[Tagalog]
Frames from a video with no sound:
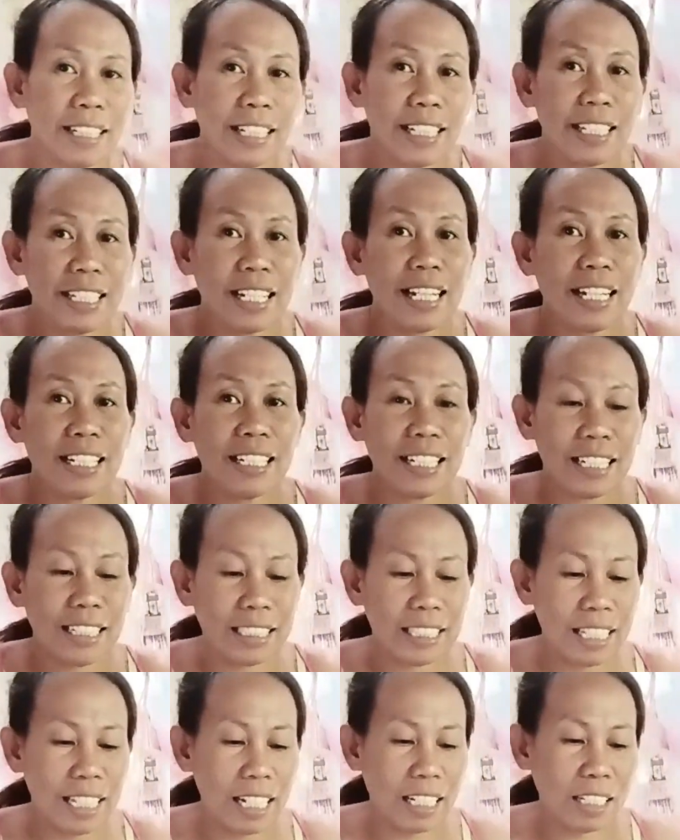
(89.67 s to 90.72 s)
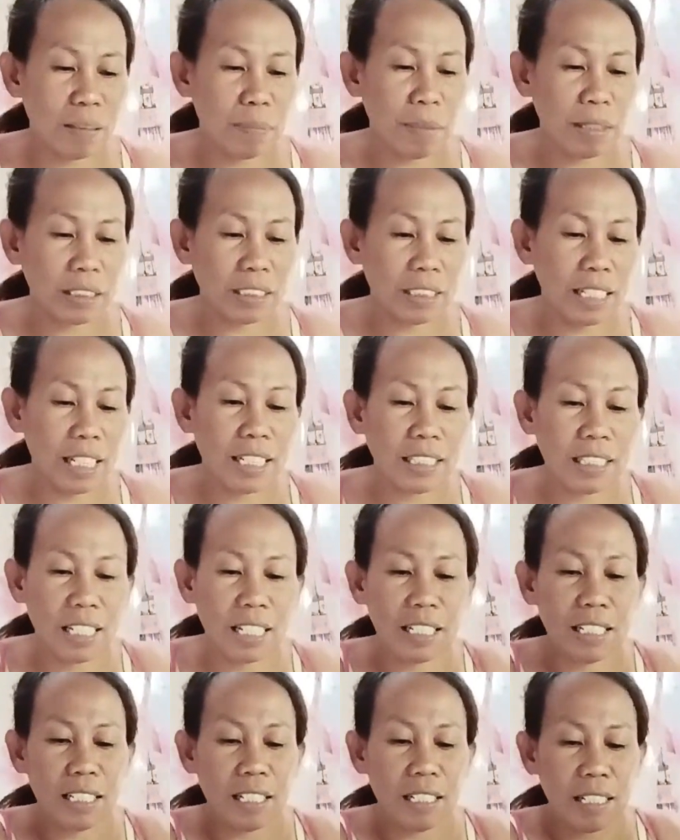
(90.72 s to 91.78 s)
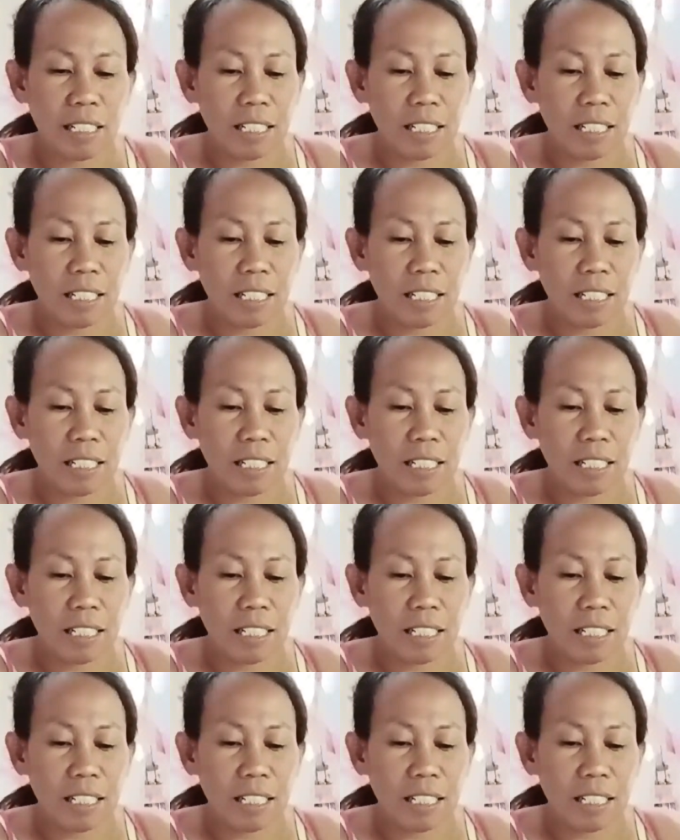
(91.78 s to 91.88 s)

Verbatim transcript: Ayan, at i-unbox natin